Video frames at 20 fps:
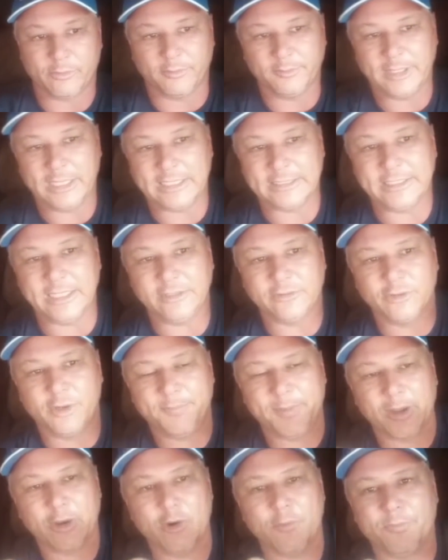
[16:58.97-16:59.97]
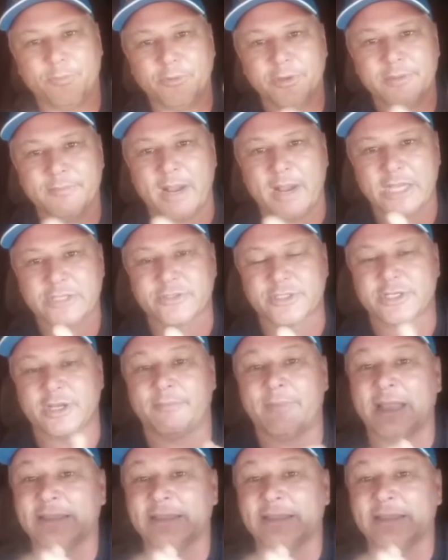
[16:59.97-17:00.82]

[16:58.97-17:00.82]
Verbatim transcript: Como ela deitou, pegou o punho embaixo do chão.